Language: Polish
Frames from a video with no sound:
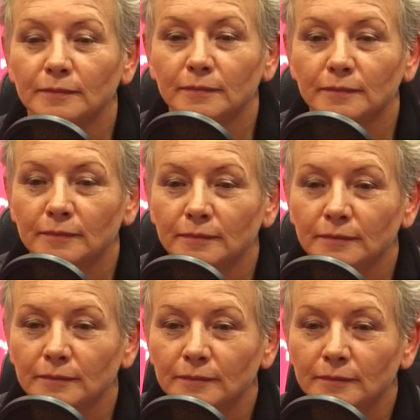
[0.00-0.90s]

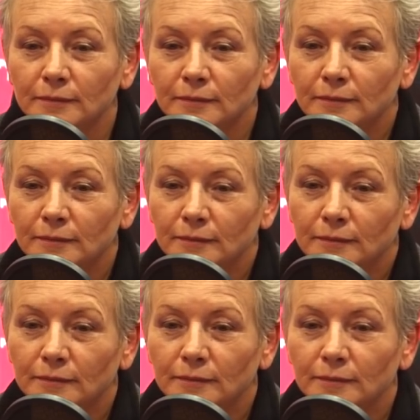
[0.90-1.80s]
Płatek, wiosna.
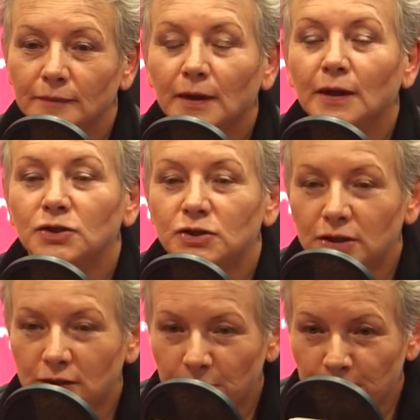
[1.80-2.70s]

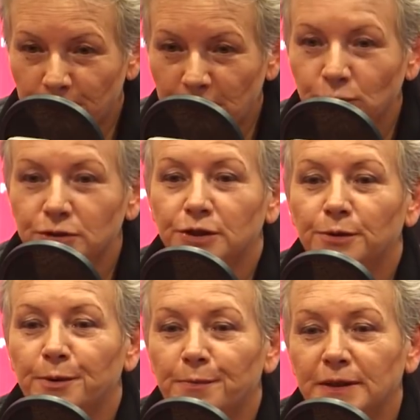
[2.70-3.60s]
Dzień dobry Panu, dzień
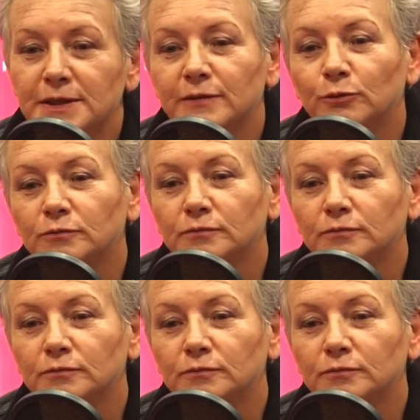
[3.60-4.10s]
dobry Państwu.